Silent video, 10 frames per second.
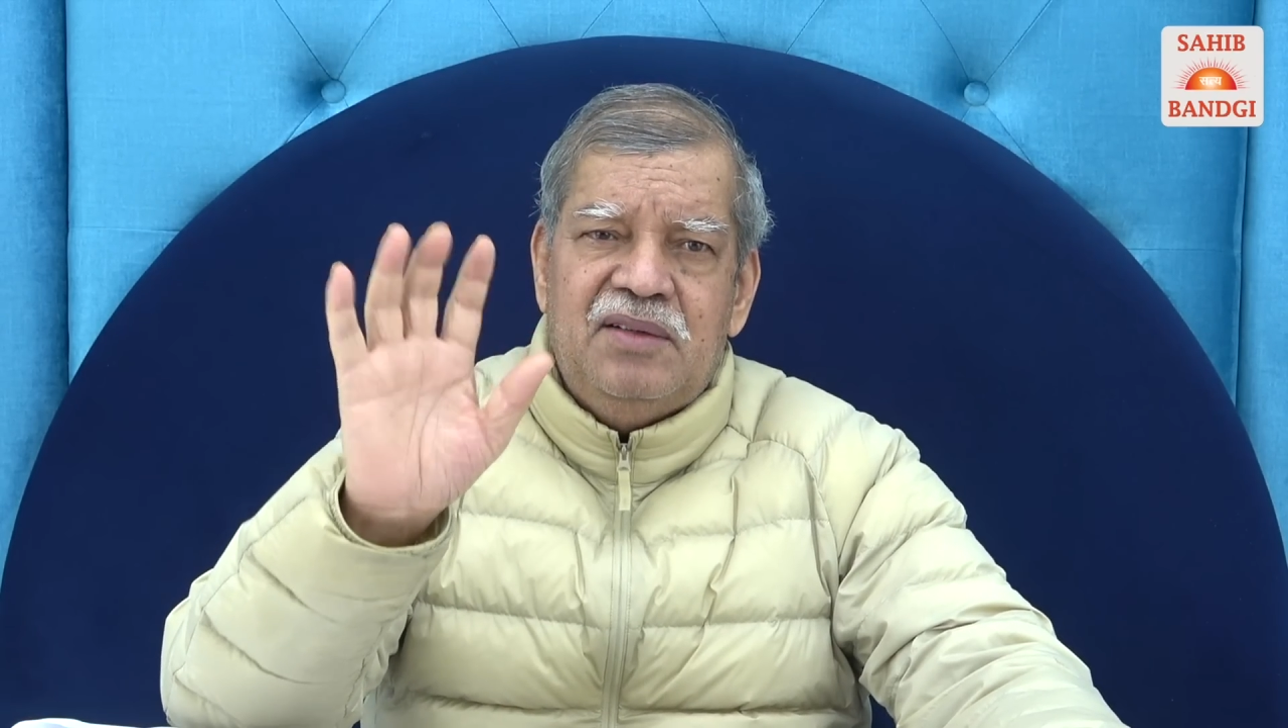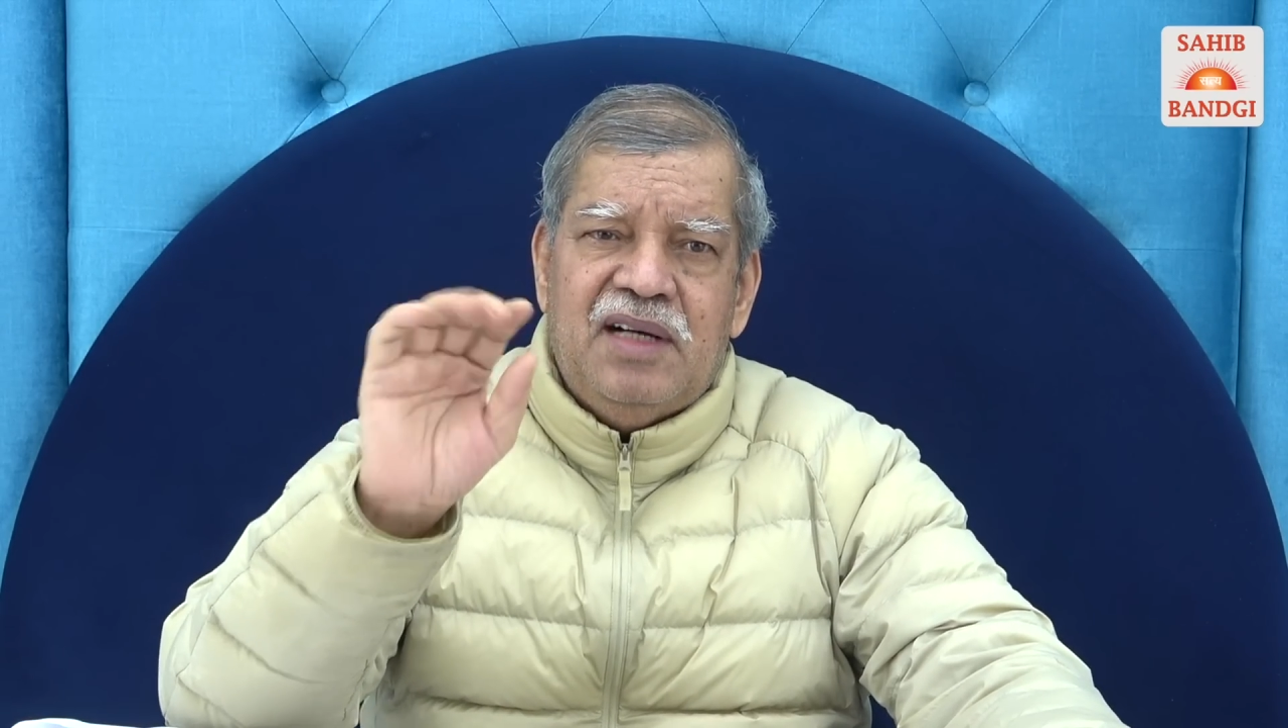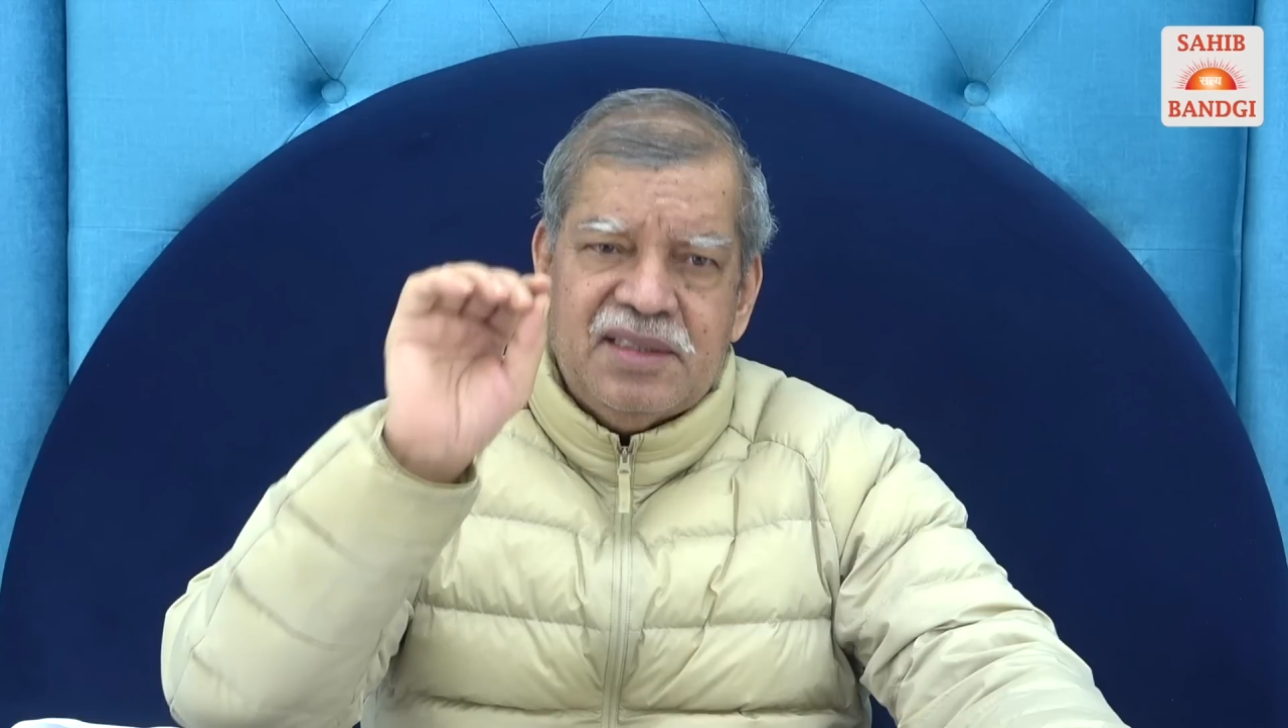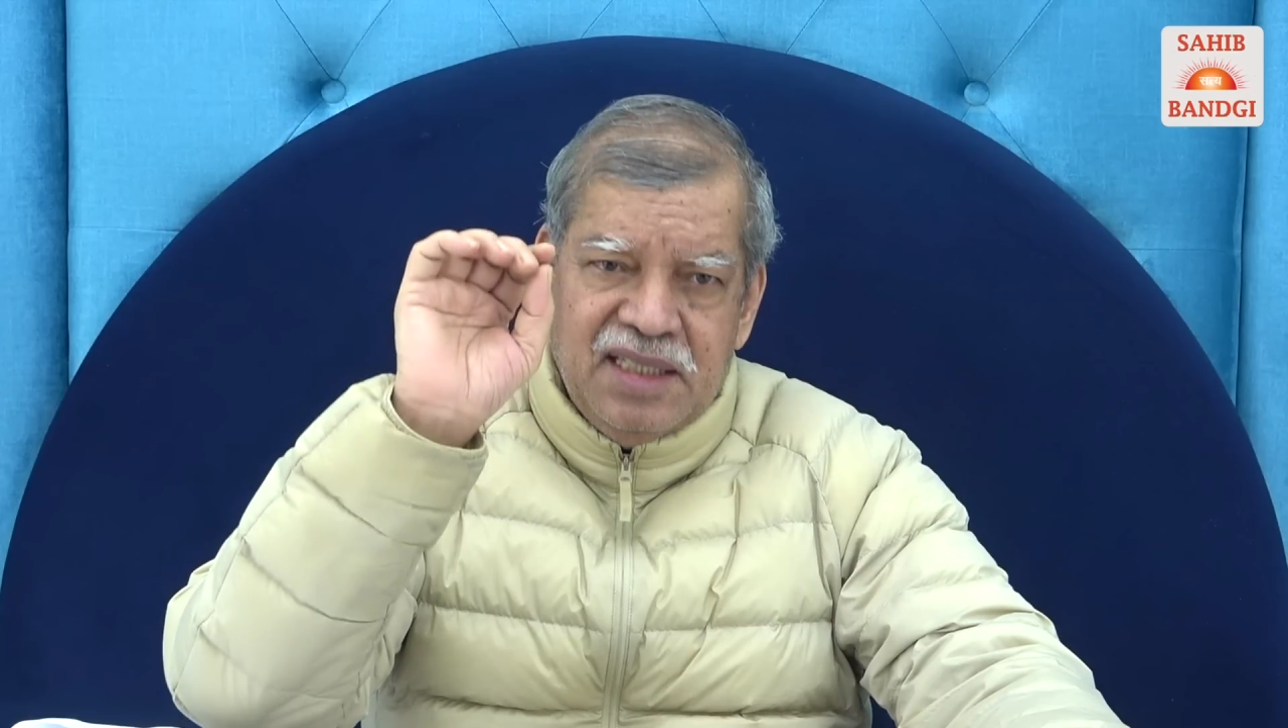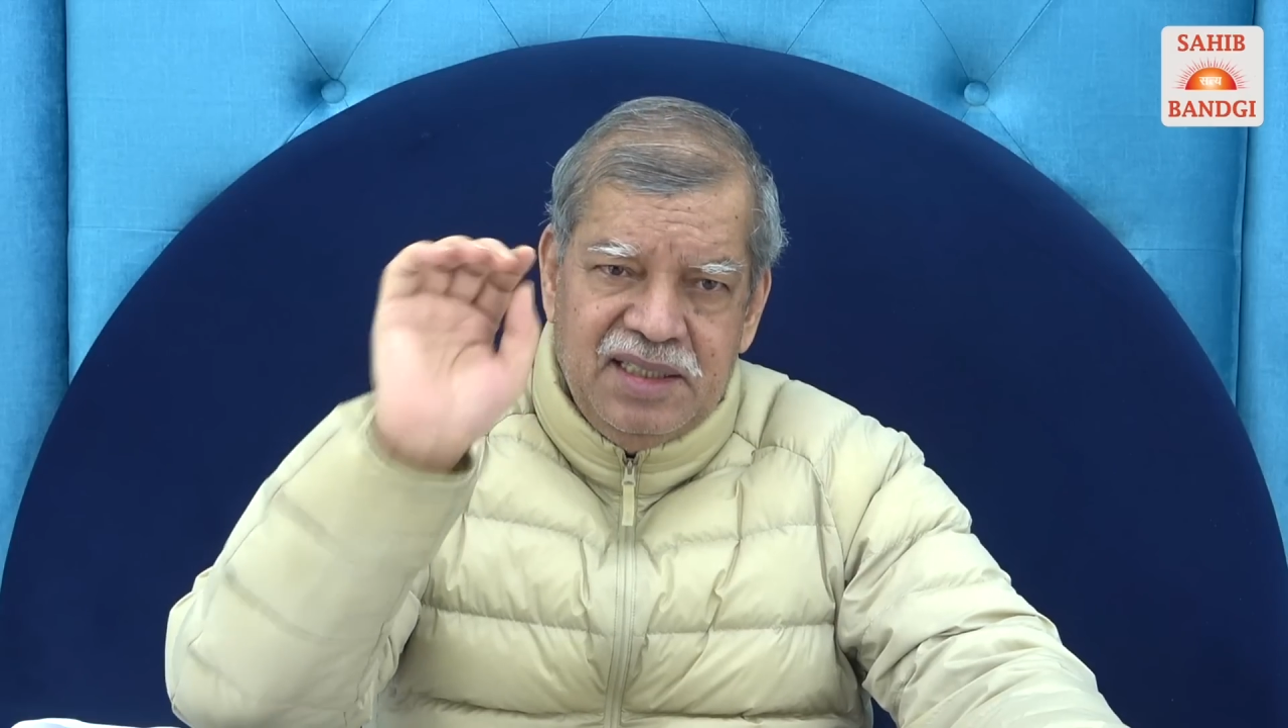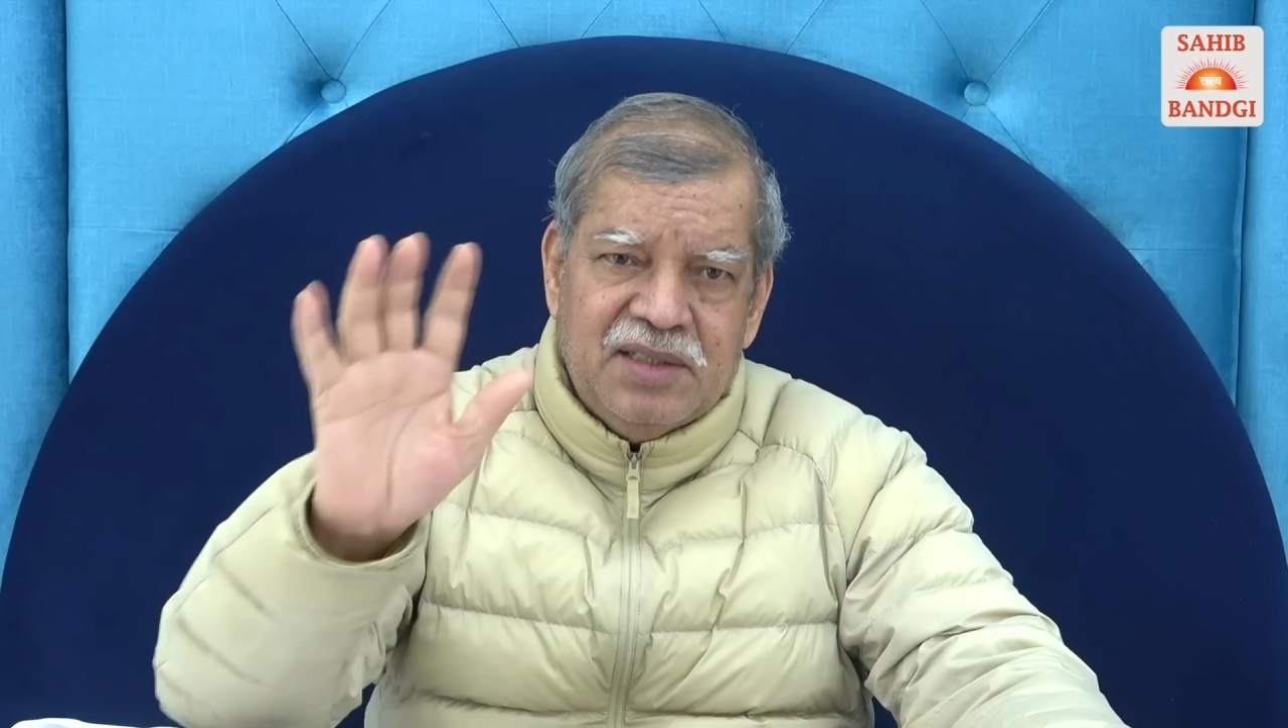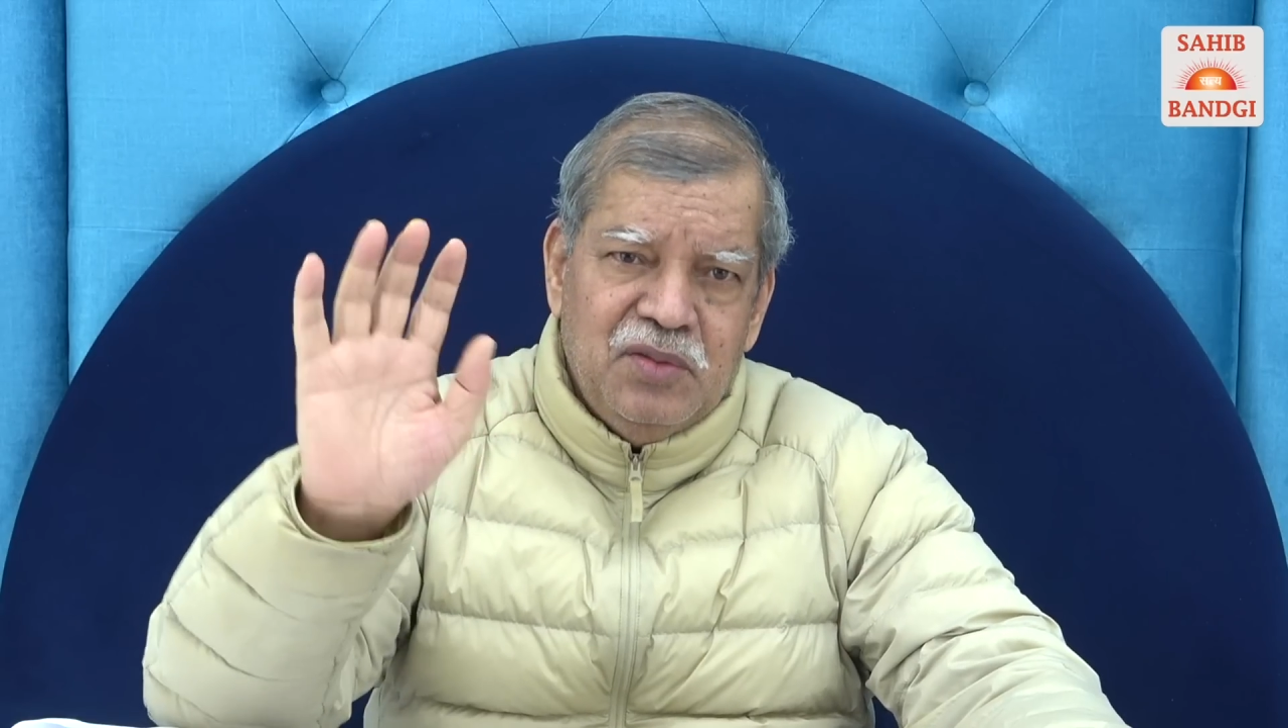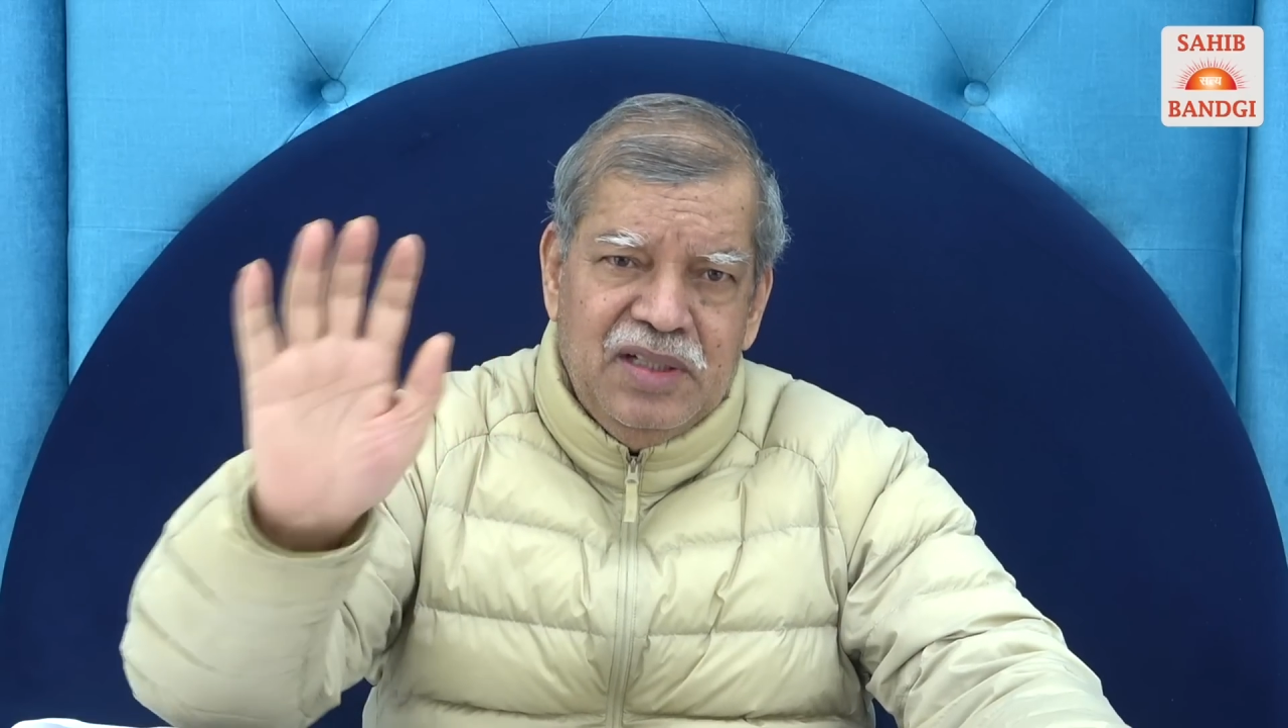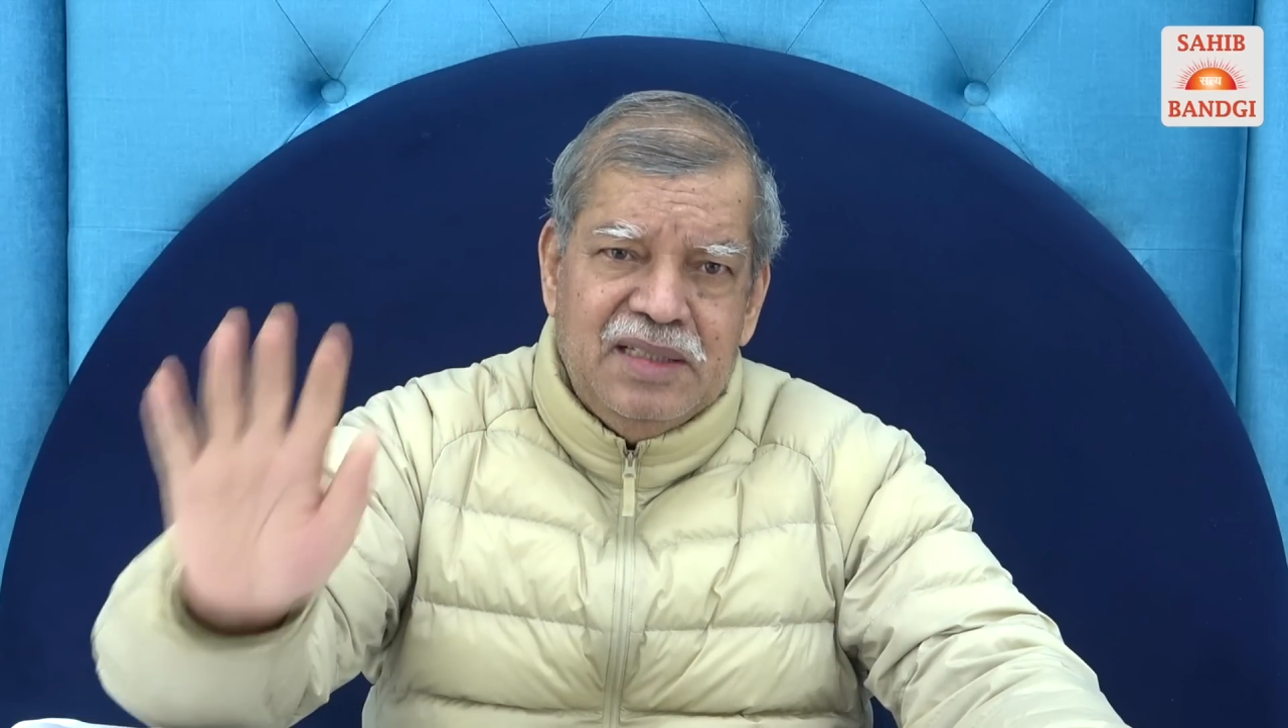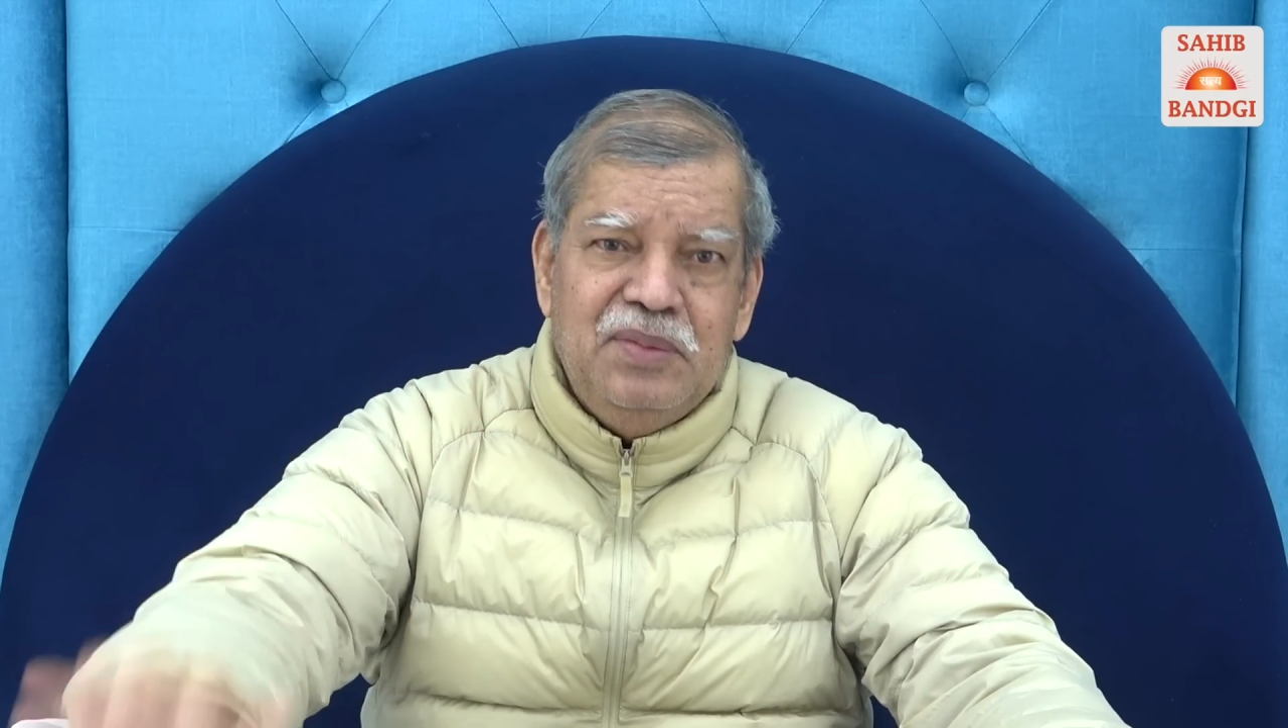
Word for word: का वास है ये तो वेद